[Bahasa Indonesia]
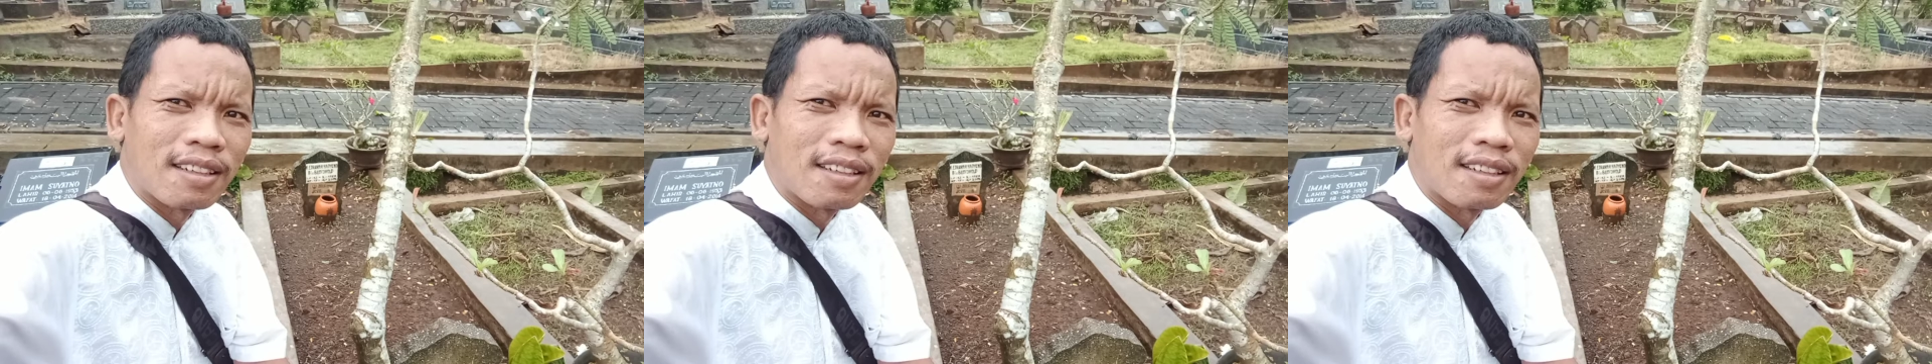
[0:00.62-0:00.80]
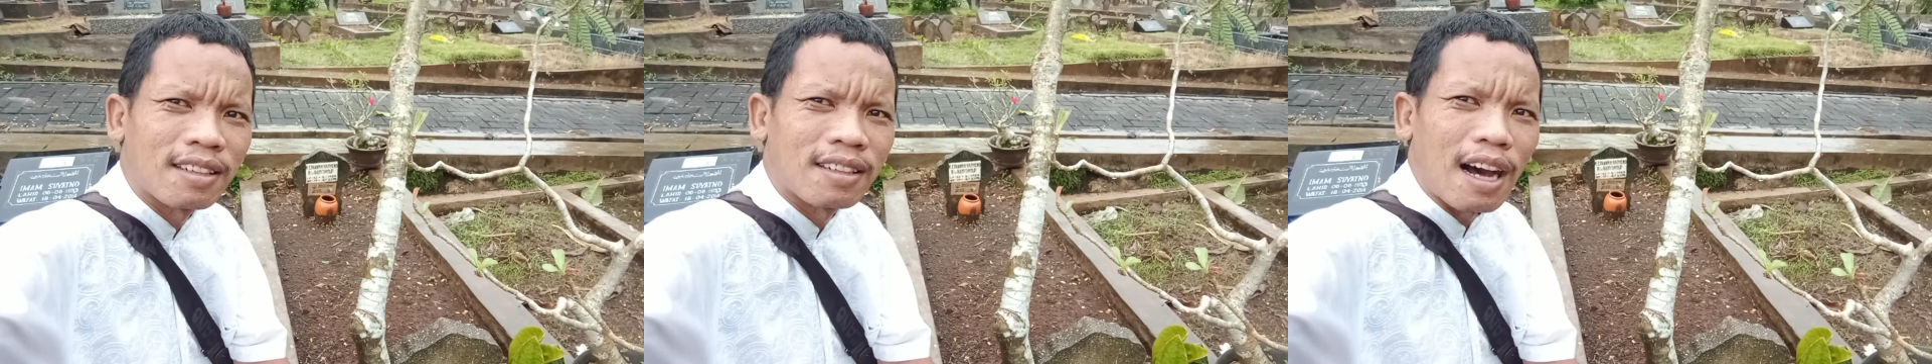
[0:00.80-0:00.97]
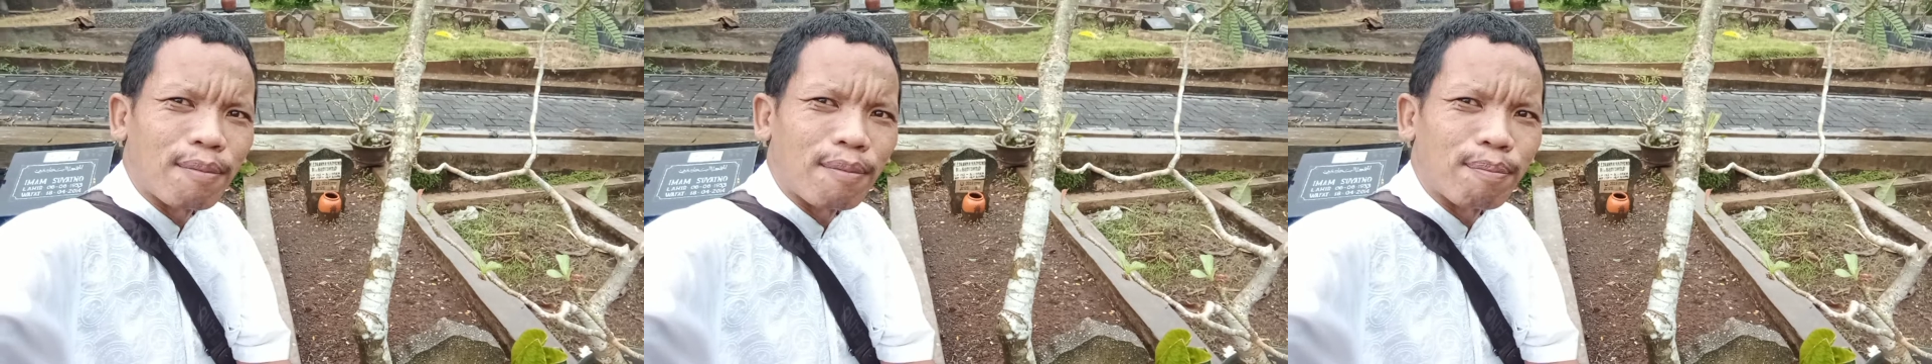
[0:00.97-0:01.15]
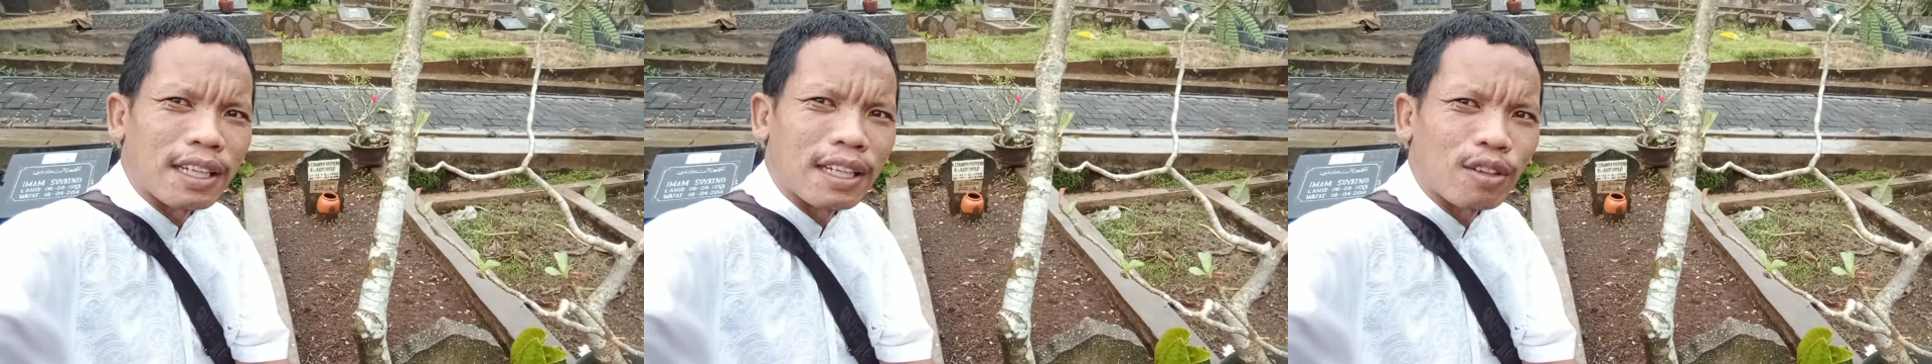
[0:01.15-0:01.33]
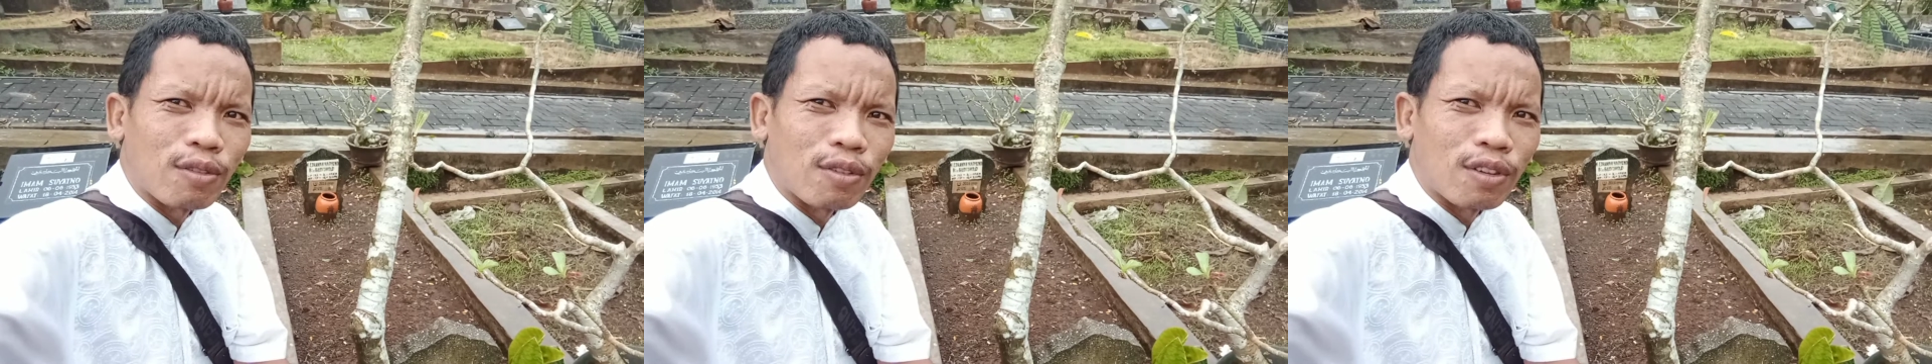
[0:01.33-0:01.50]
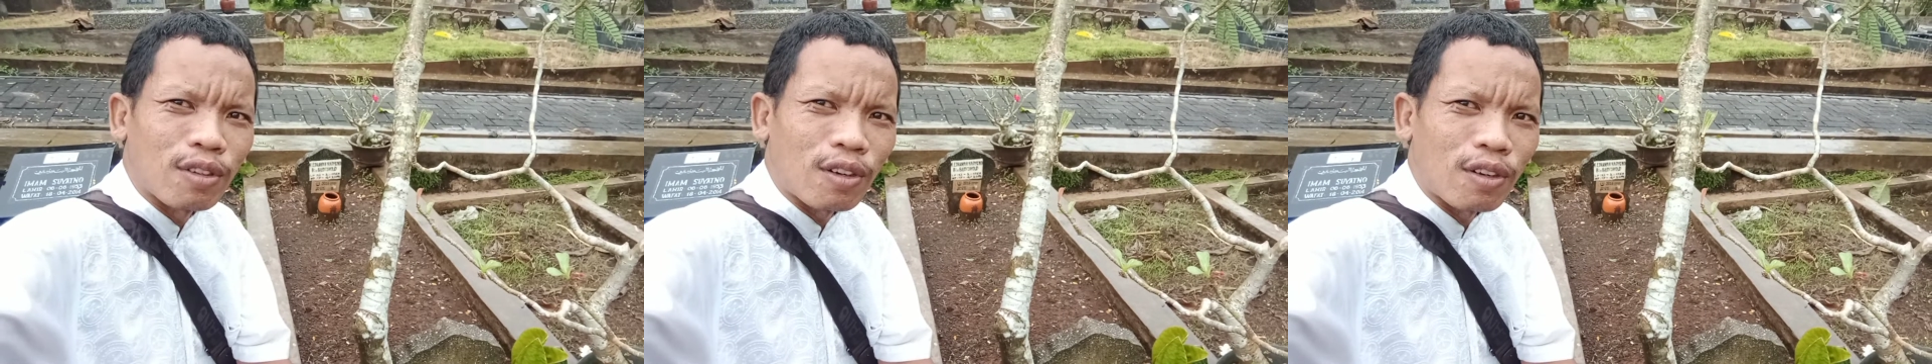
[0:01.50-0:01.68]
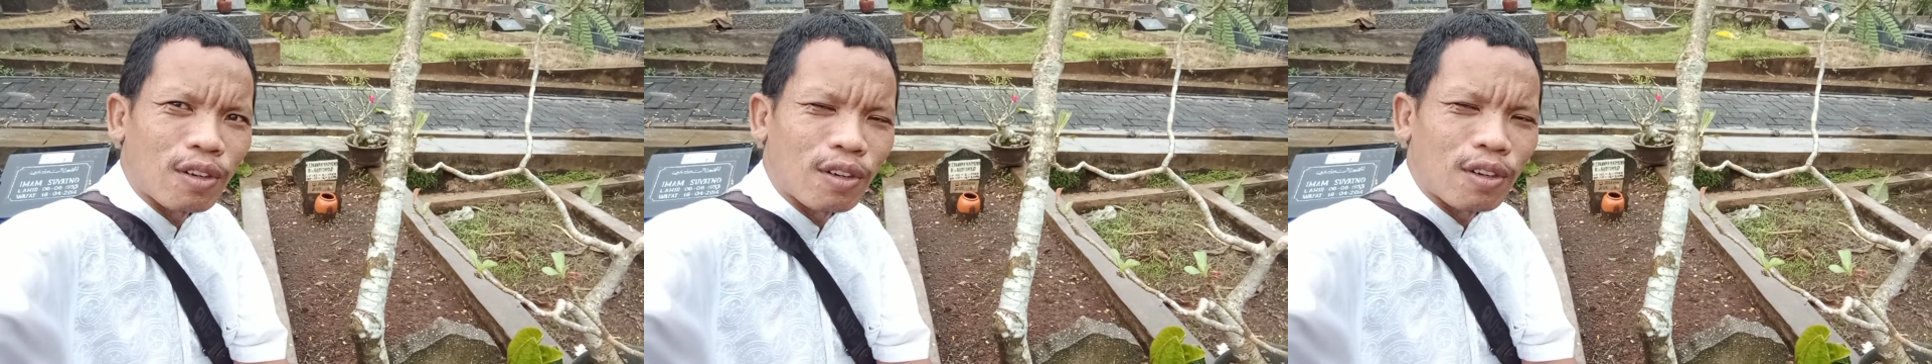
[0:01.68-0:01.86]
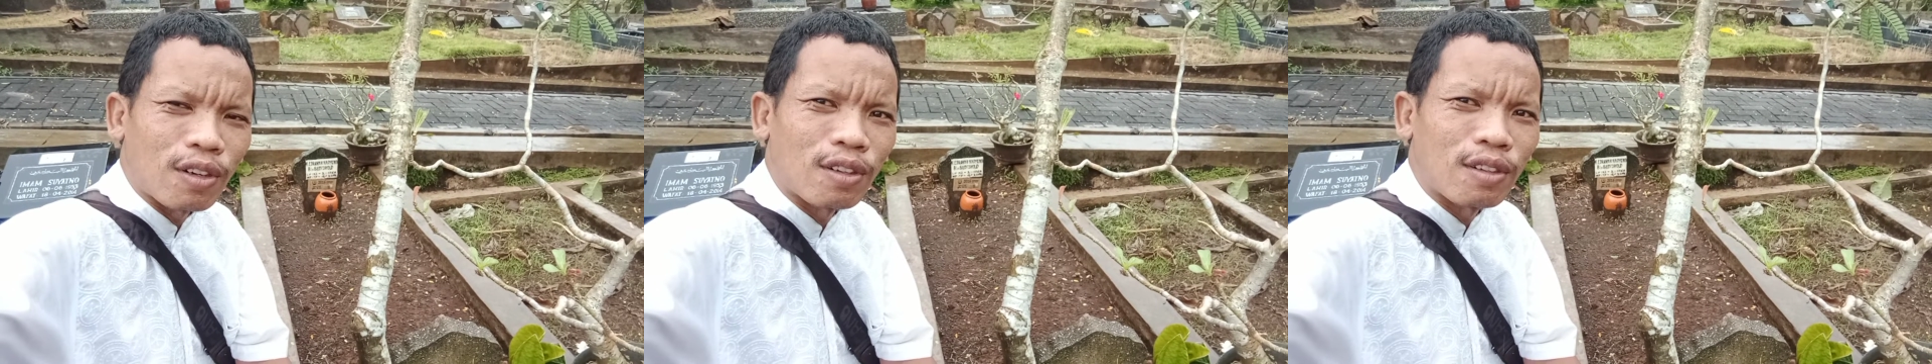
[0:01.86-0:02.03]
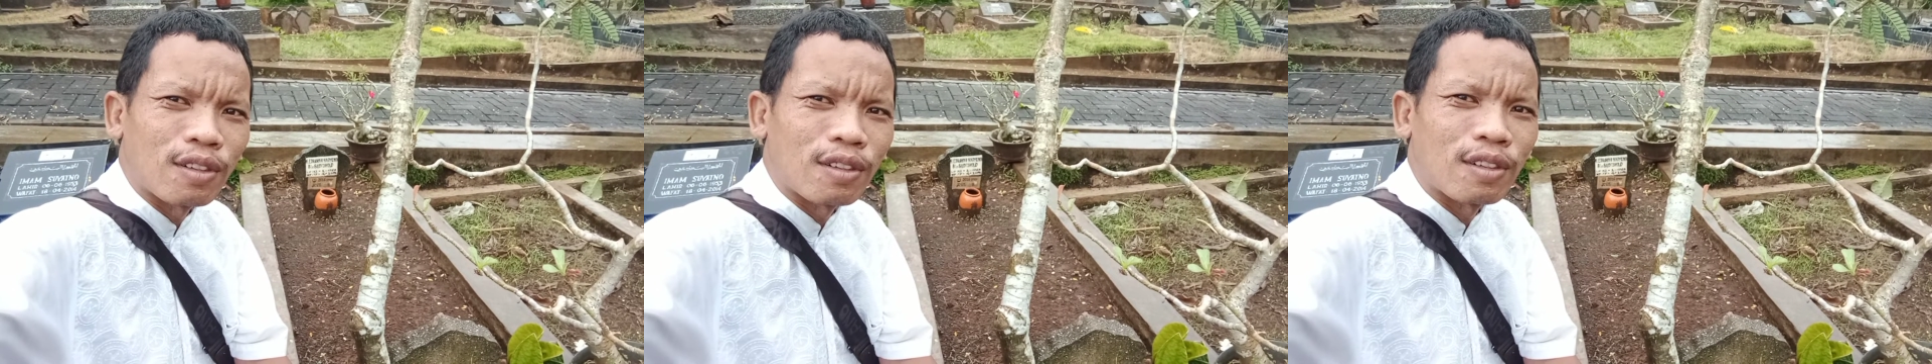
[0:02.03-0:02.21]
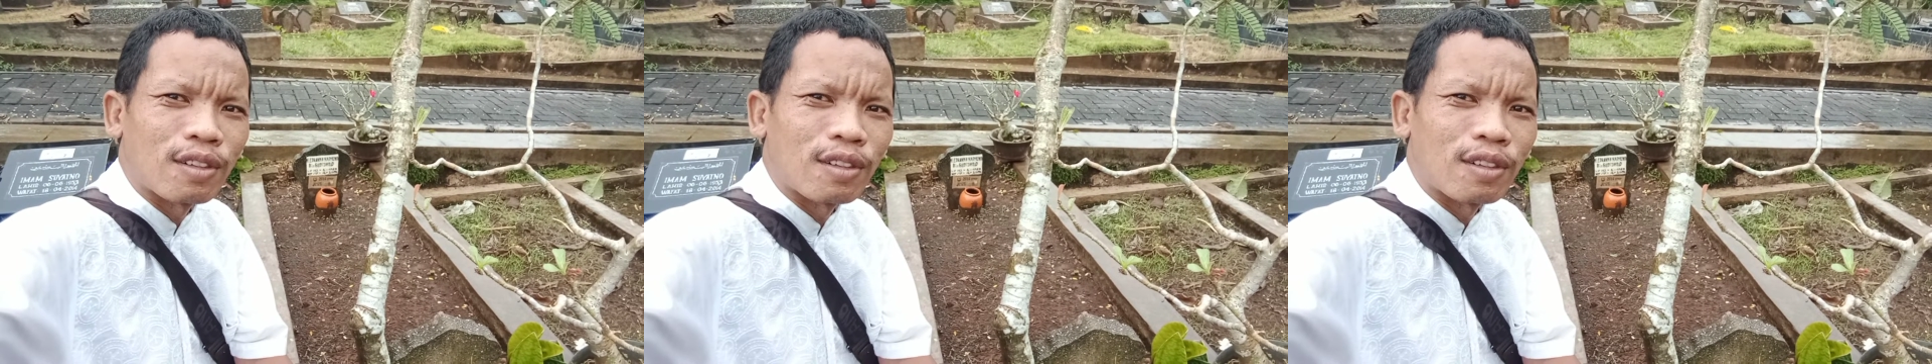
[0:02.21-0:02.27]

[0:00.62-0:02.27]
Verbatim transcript: Apit Untoro